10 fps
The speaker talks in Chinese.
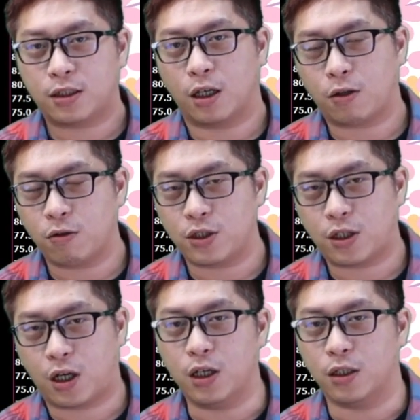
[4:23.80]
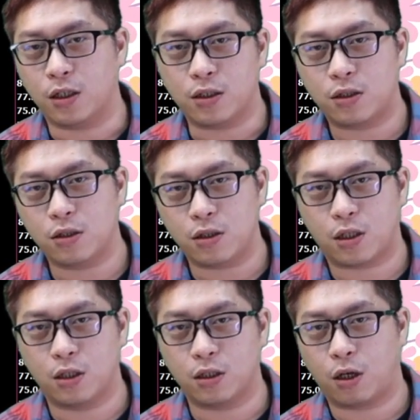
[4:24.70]
这个东西可能是一
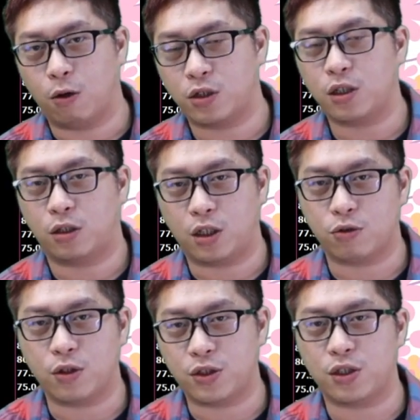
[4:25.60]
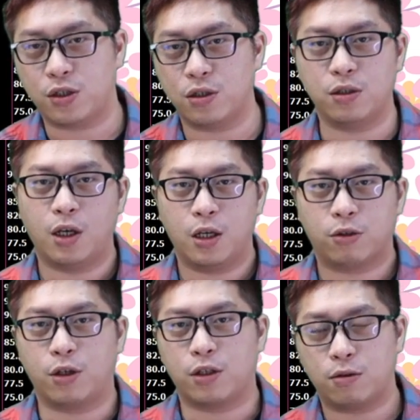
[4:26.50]
个头信的停损机制。
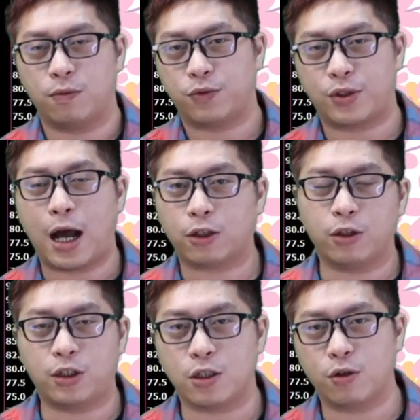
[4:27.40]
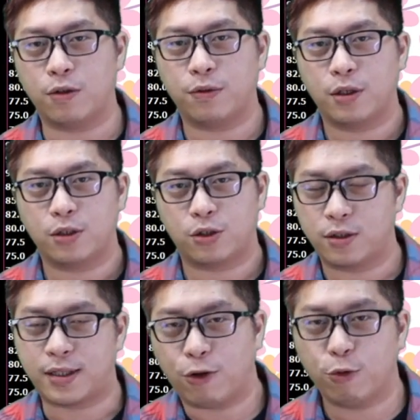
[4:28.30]
对，就大家都会停损，就
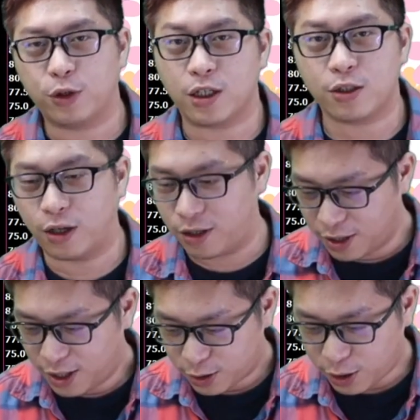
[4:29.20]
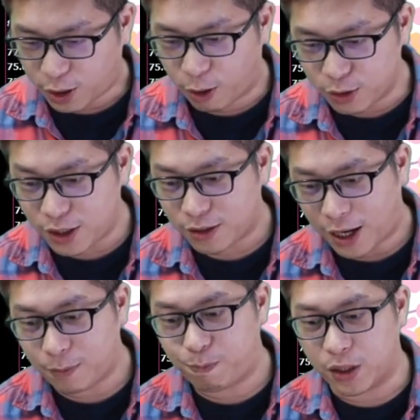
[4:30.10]
是散户不停损，所以头信
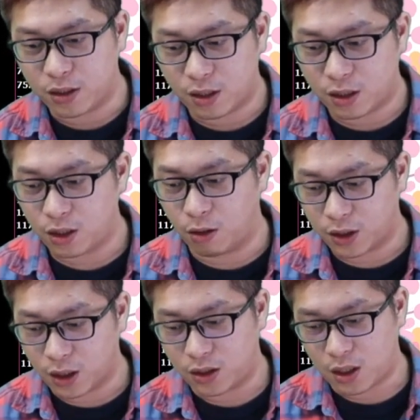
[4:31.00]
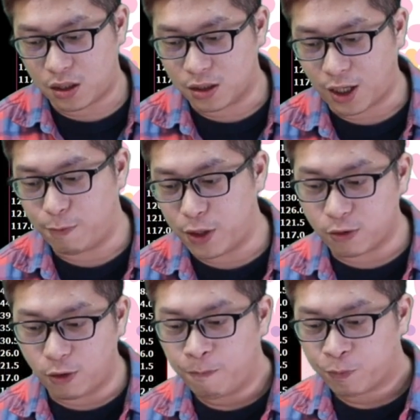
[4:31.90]
它本身是有这个机制在。变
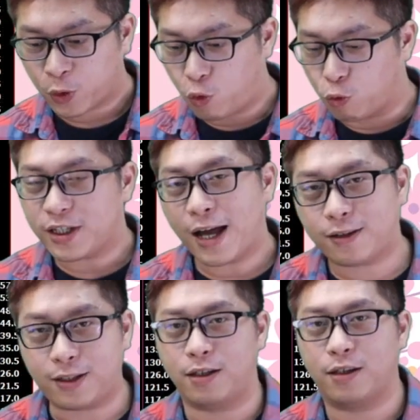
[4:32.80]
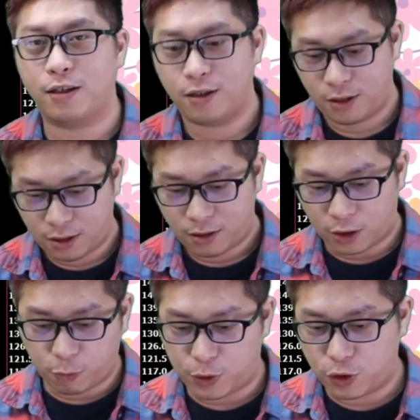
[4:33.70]
成说股价跌，它
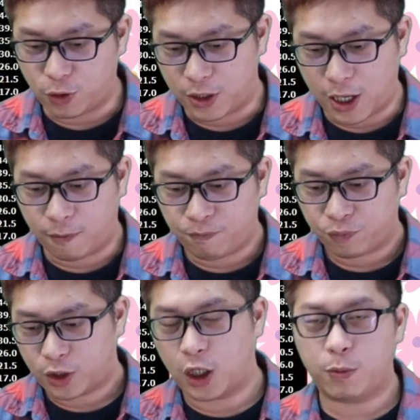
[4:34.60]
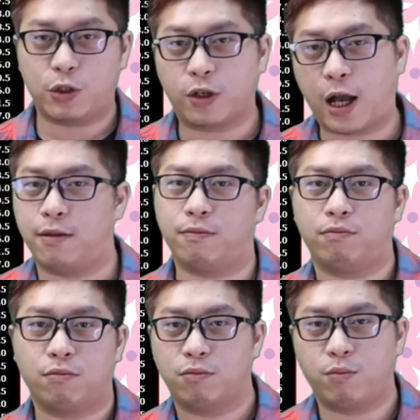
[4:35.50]
就必须怎么样，它会必须砍，
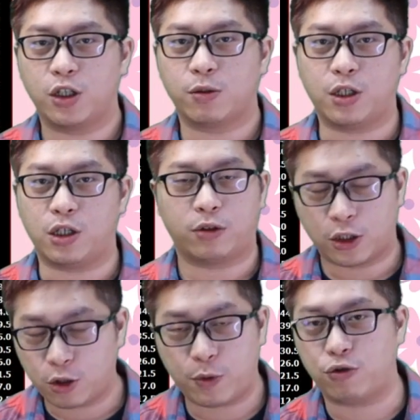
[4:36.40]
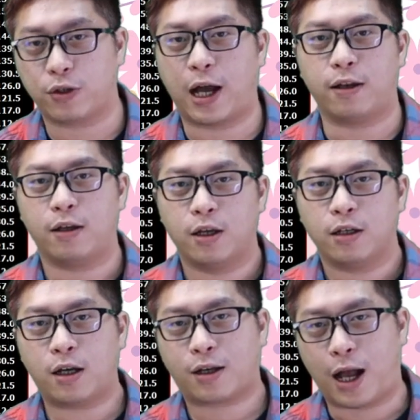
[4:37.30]
没有什么理由，它就必须砍。
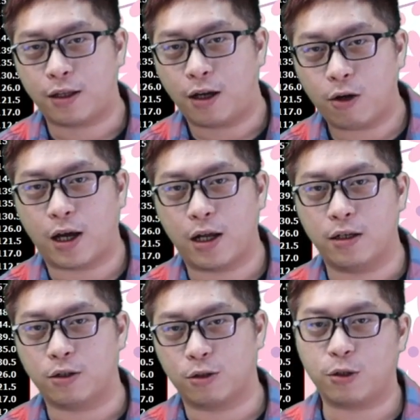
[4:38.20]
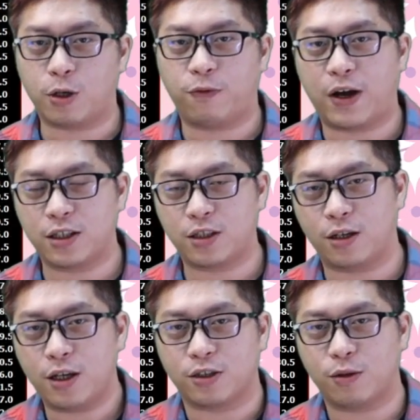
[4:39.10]
那砍到后来呢？有时候你会发现，
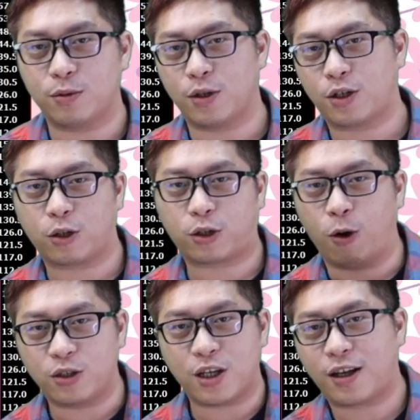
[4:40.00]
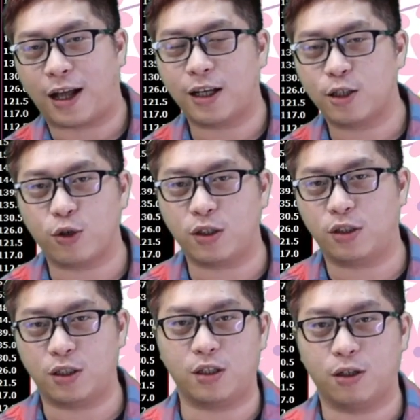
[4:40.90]
哎，有时候怎么投头信砍在最
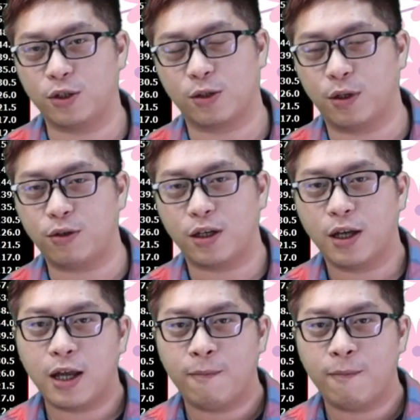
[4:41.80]
低点？为什么？因为